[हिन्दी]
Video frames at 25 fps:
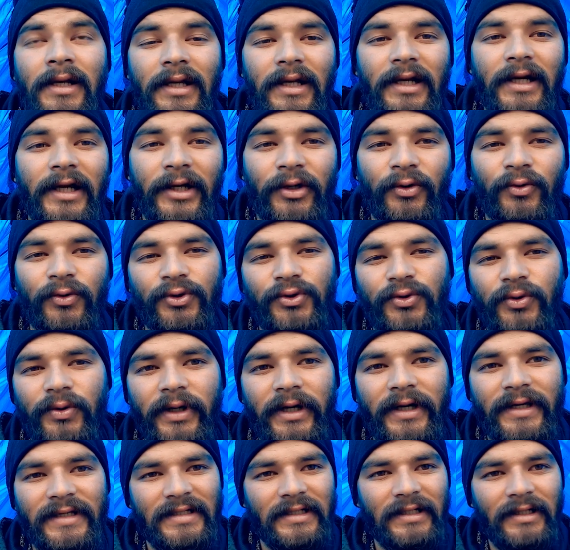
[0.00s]
लेट हो चुका
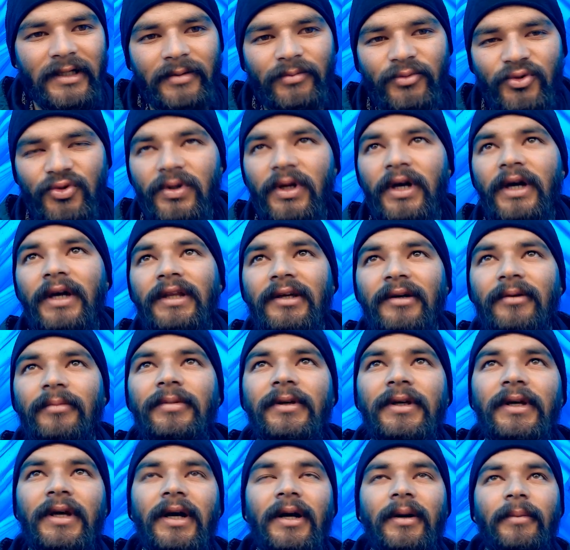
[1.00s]
है इसलिए हम जुलाई तक
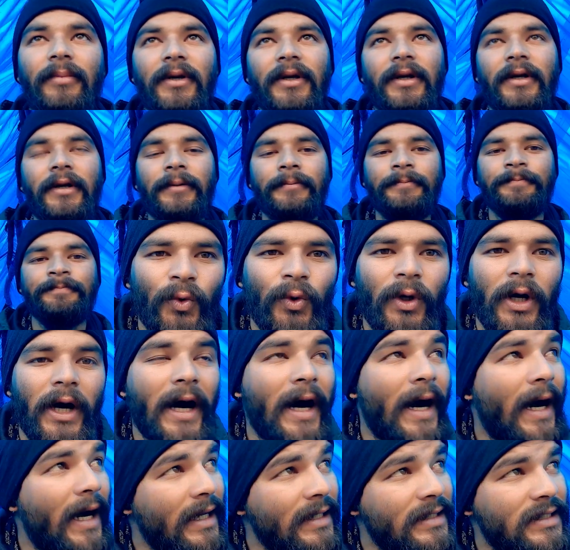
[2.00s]
भी यहाँ पर हैं वो तो
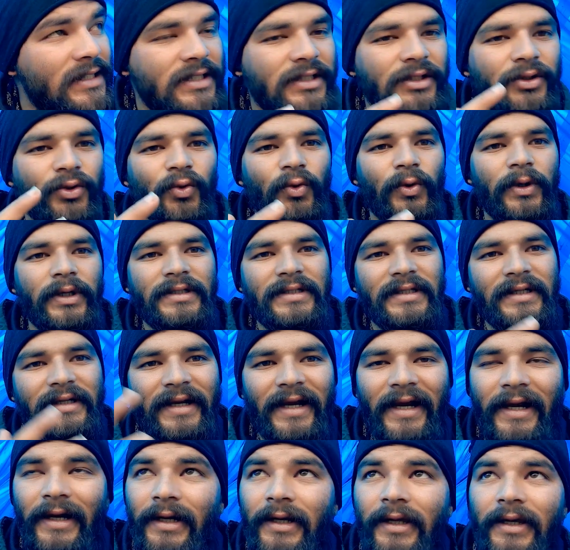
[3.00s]
आज थोड़ा सा
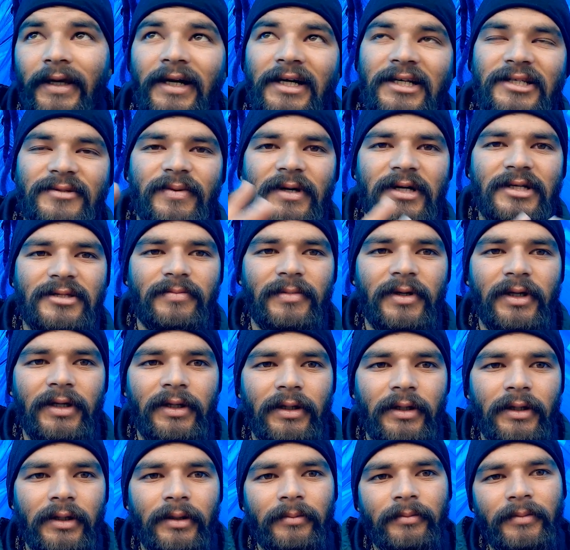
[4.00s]
टेंट के आसपास में
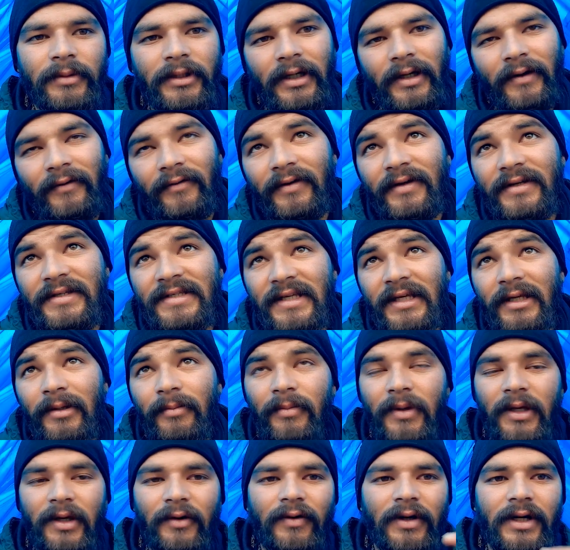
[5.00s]
ही हैं हम या फिर
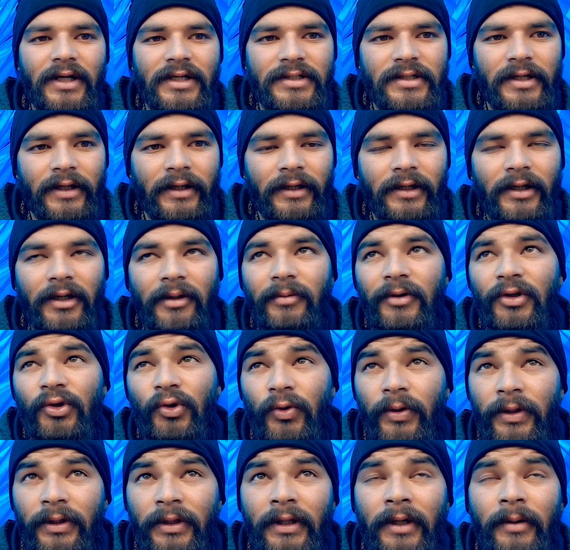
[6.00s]
सेम के वहाँ जाएंगे अभी
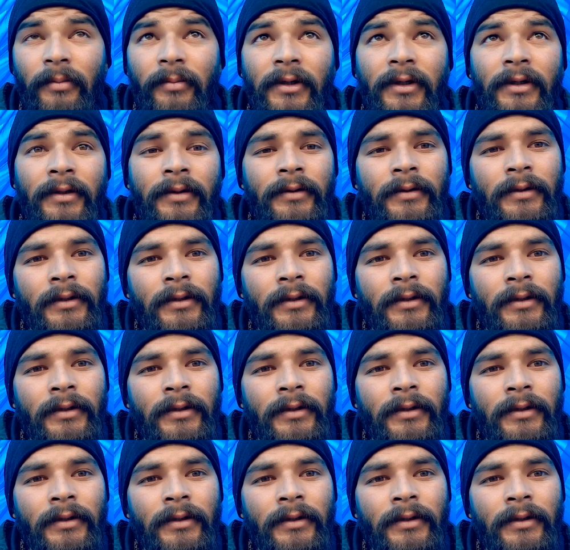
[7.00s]
थोड़ी देर में